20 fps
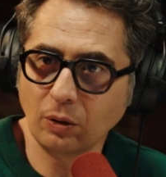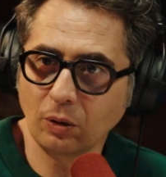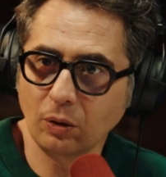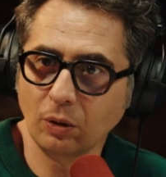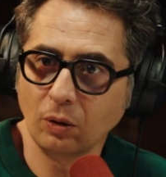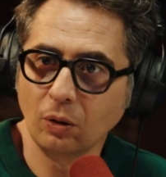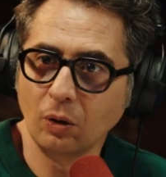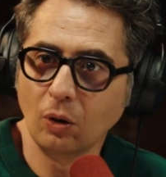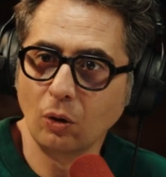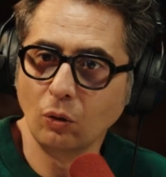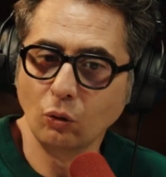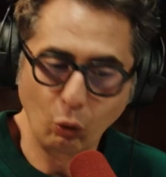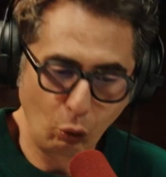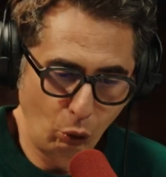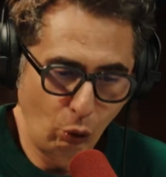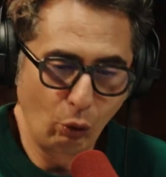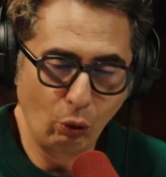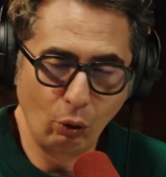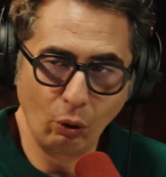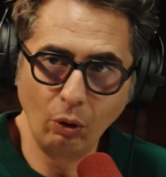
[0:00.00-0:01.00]
título?
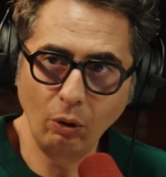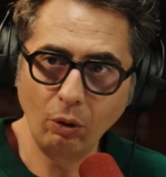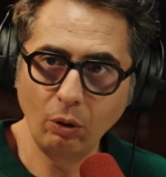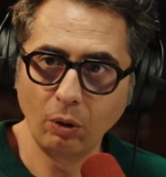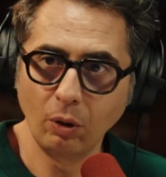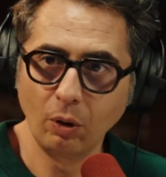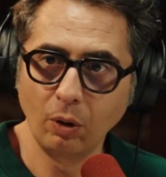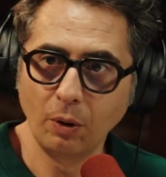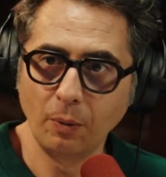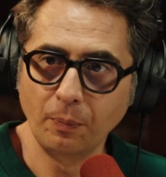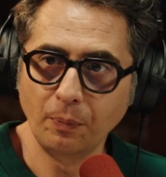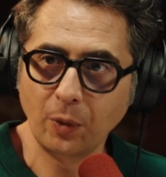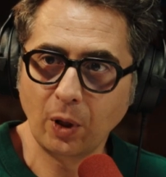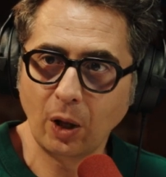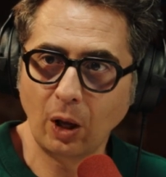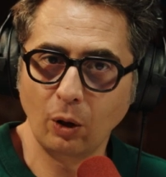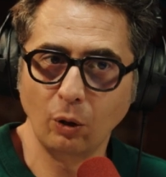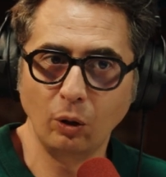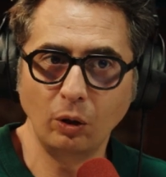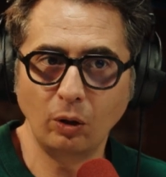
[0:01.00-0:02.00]
Sí. Hostia.
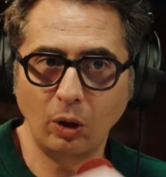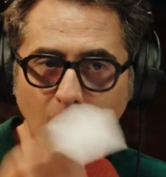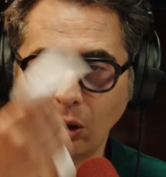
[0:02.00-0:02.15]
Claro, el